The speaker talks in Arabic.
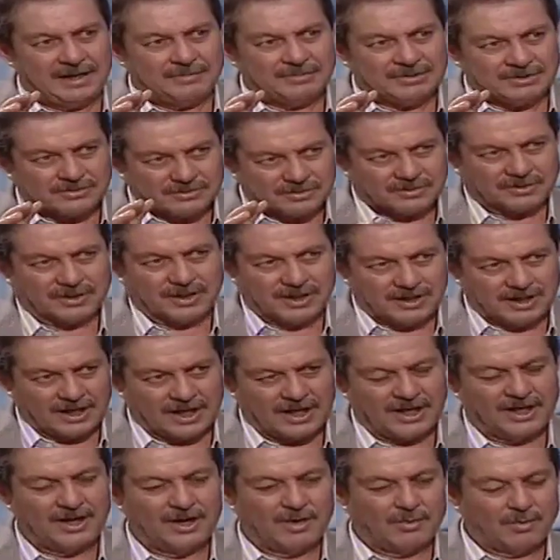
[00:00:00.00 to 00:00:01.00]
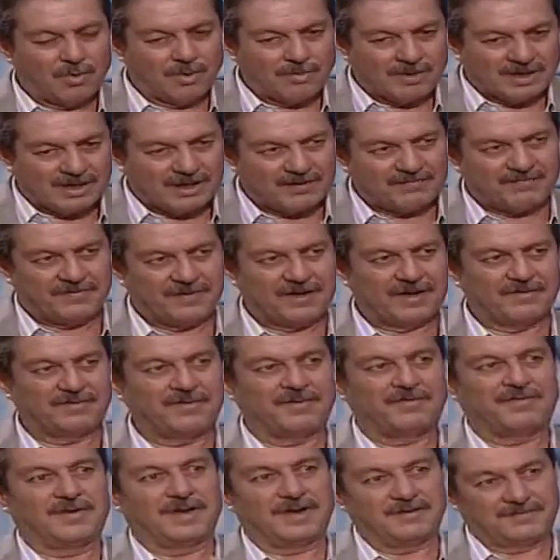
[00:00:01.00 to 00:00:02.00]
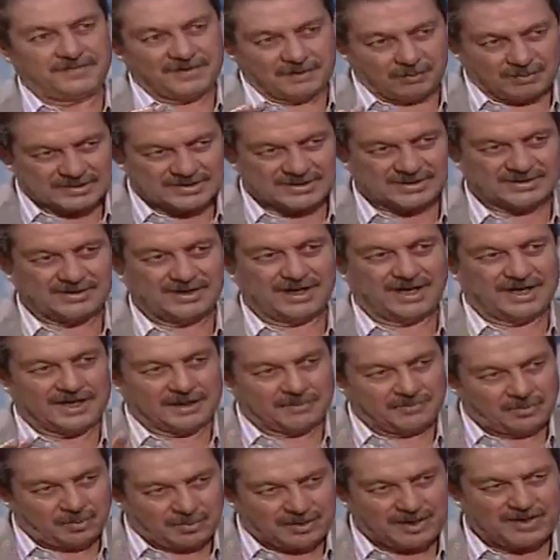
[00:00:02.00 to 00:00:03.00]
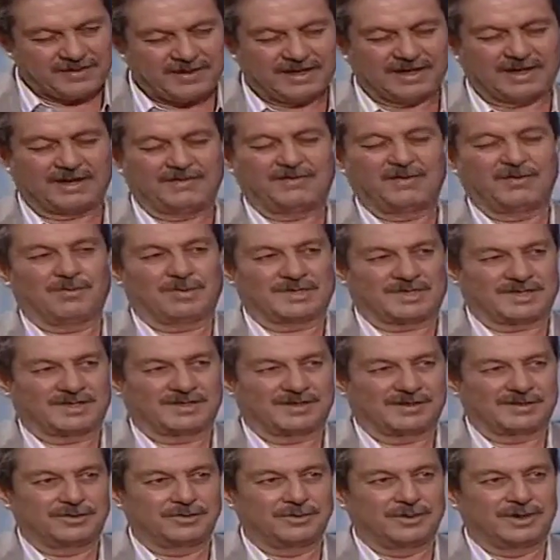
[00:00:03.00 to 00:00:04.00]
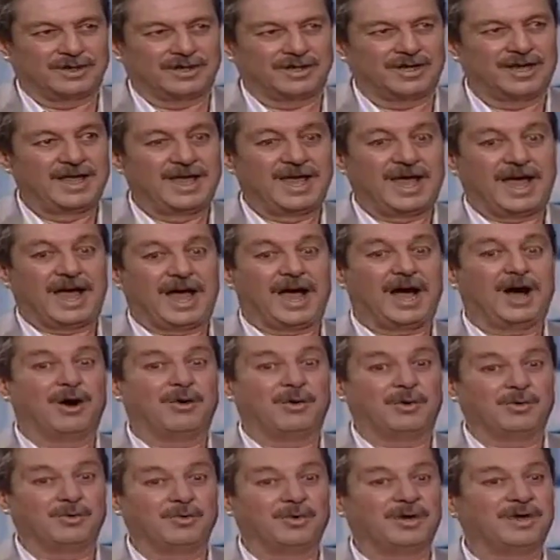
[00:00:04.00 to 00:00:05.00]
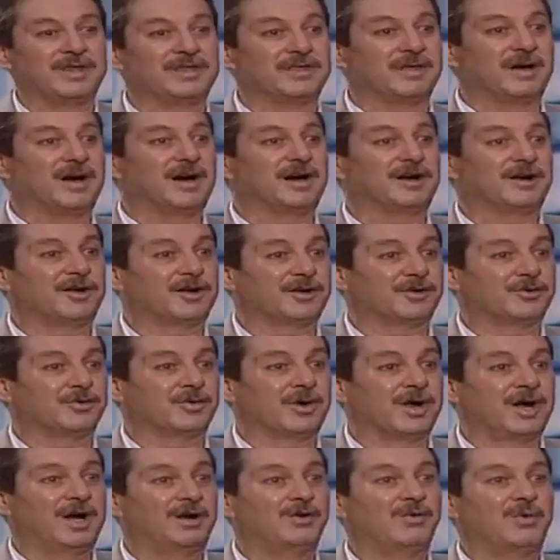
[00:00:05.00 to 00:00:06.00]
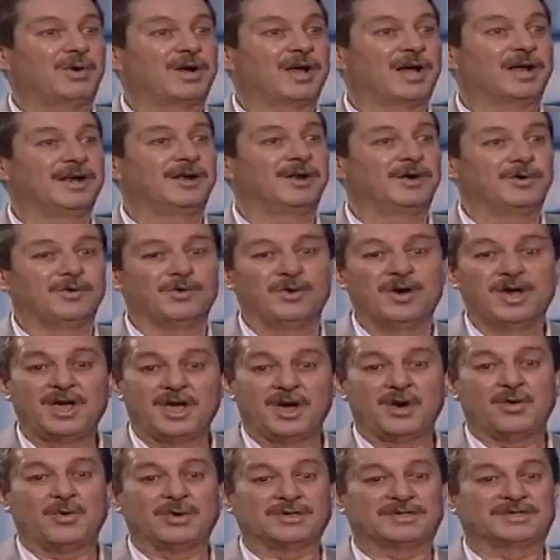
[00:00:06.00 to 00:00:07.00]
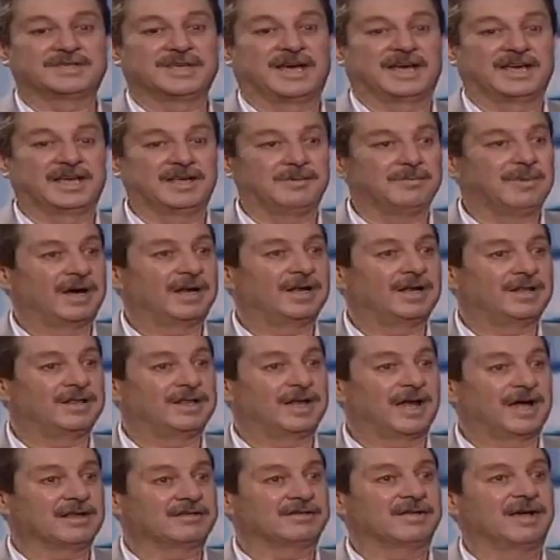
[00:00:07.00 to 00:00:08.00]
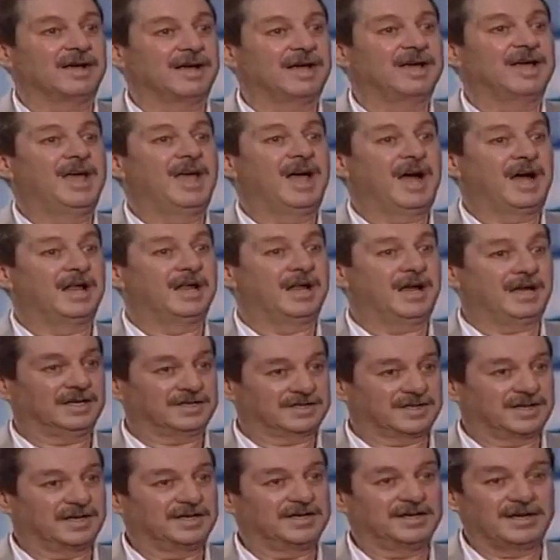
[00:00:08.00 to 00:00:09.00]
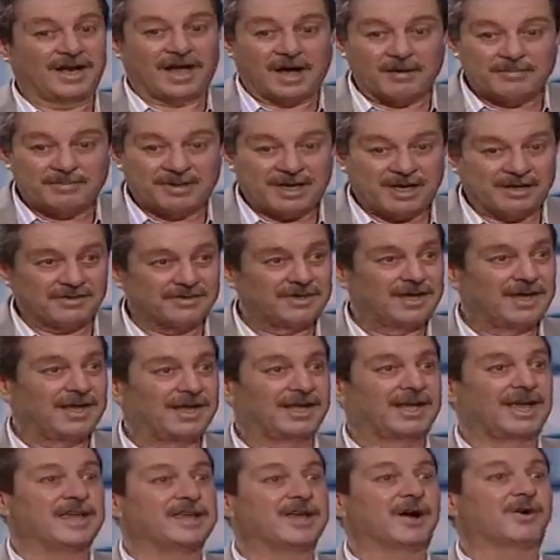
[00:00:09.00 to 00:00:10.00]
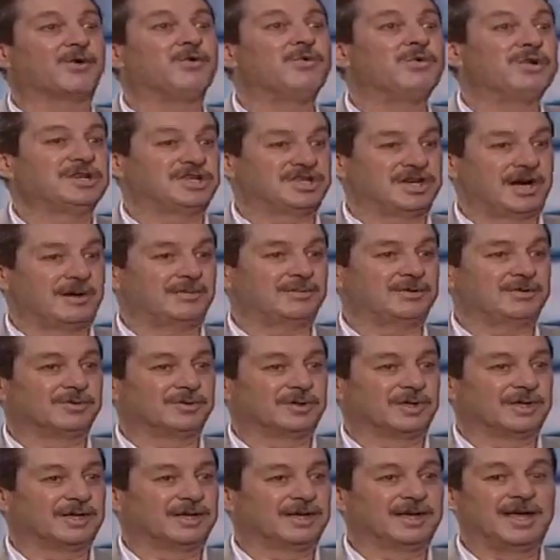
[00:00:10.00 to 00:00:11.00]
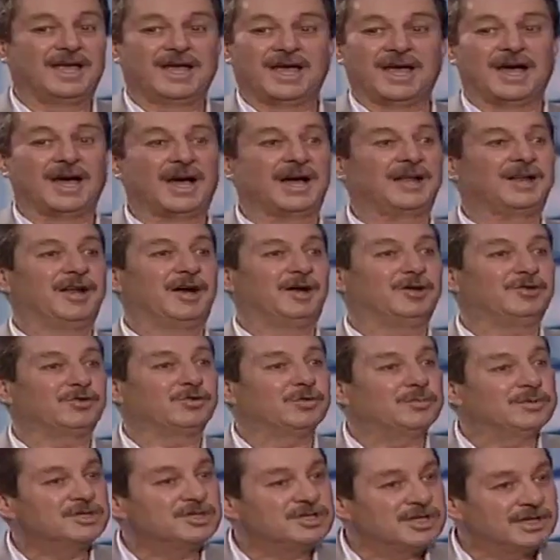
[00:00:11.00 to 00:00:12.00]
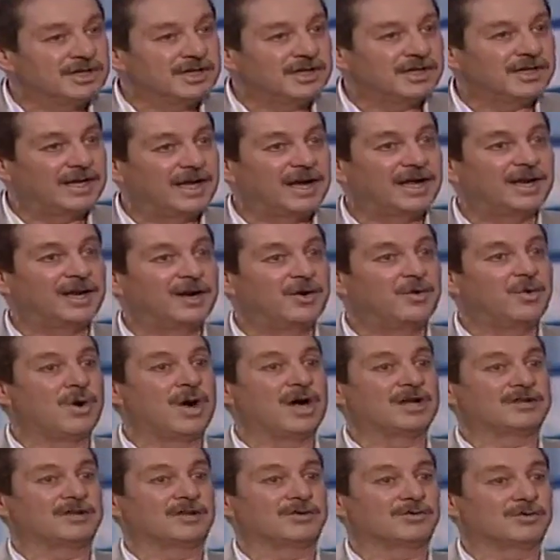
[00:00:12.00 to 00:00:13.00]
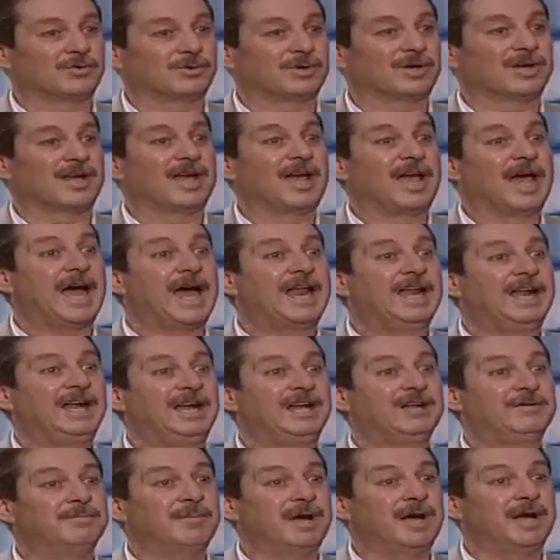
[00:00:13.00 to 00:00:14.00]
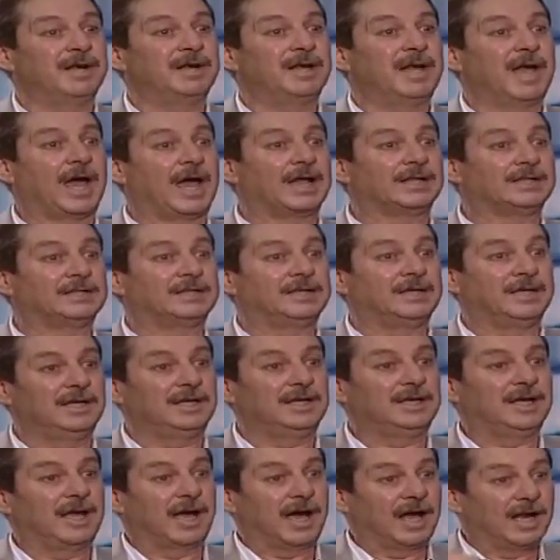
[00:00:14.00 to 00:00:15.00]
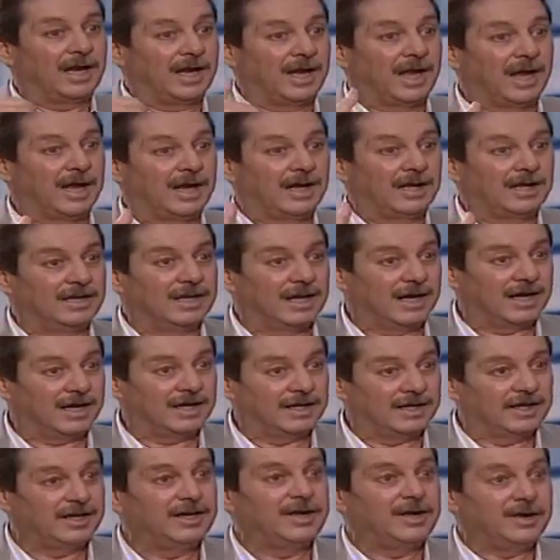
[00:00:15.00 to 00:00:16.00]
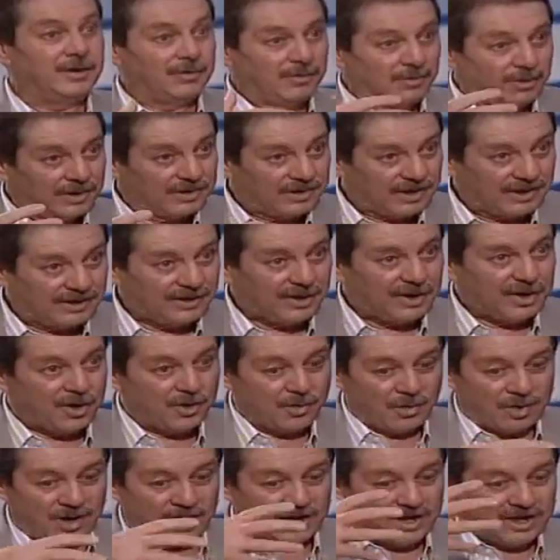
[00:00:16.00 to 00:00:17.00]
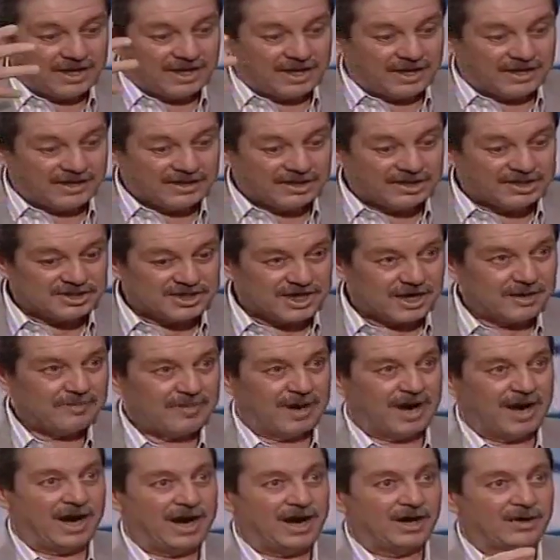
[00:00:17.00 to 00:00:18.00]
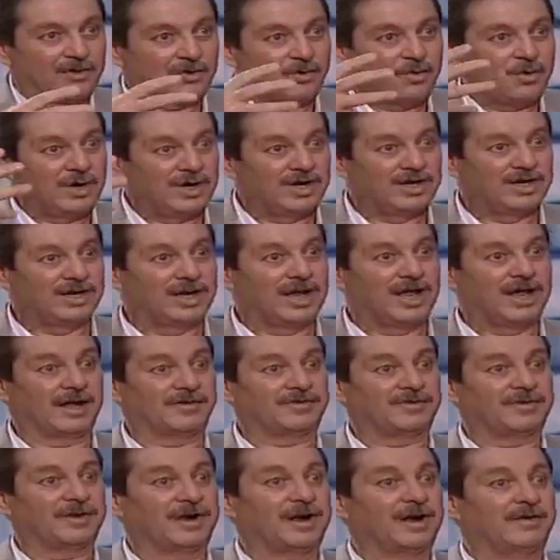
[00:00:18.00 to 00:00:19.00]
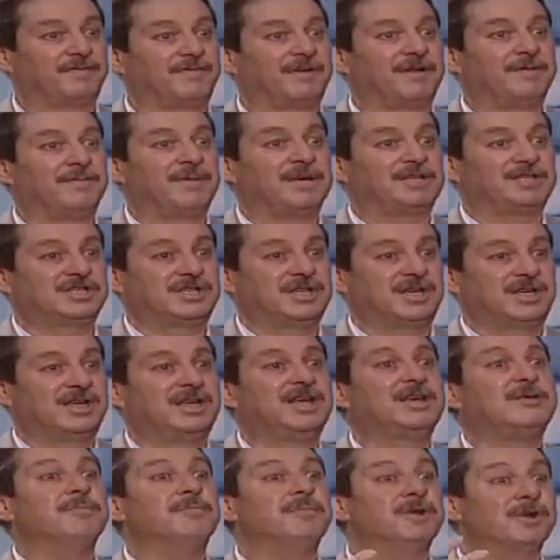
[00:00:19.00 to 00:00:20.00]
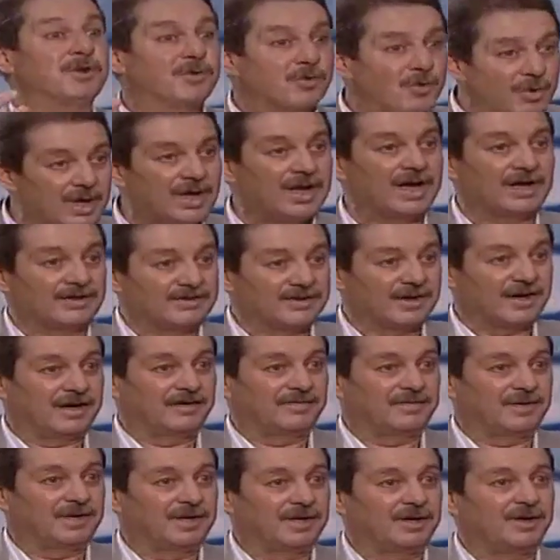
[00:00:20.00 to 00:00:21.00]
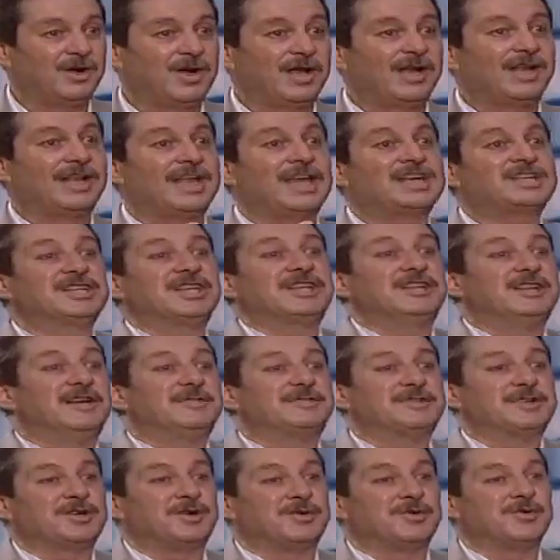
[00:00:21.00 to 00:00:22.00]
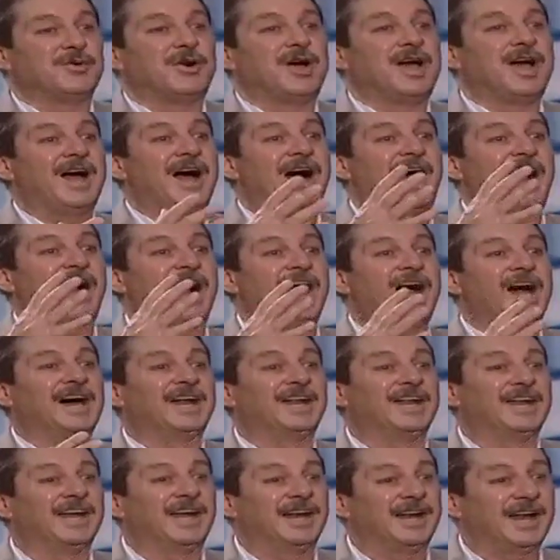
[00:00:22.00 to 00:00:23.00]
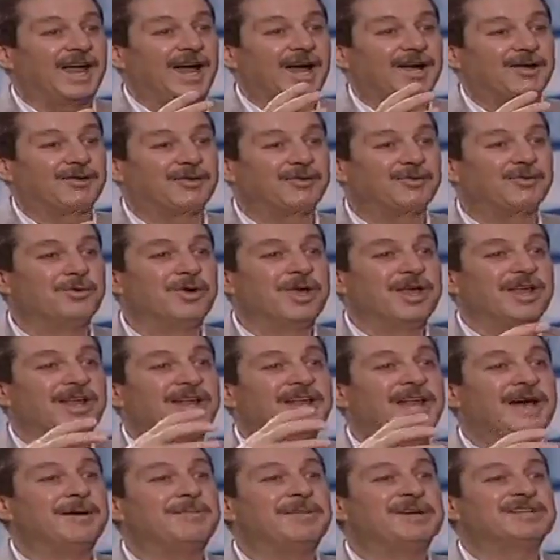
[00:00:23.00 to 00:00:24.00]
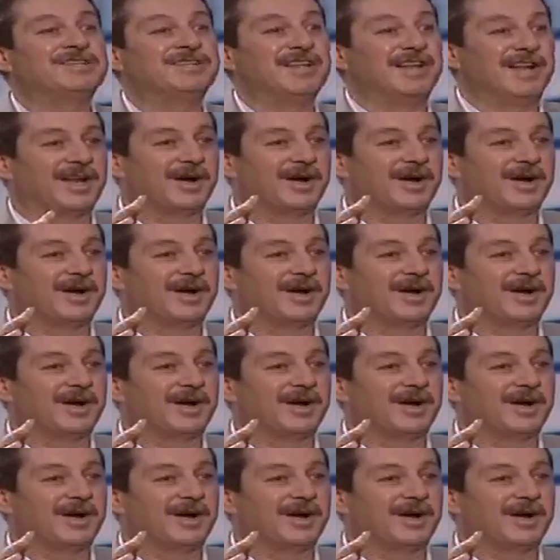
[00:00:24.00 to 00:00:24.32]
التركية ومن لفل في فيها في الوسط العربي وكذلك في الوسط الدولي حاولوا إظهار أردوغان وكأنه هو الزعيم الذي أتى على حصان أبيض كي يقول الشعب التركي ها أنا عدت من جديد أنا هو أتاتورك العلماني الديني ال ال إلى آخره إذا هو جمع كل أطراف المجد من كل أطرافه ليجد نفسه عاريا حيث لا مجد له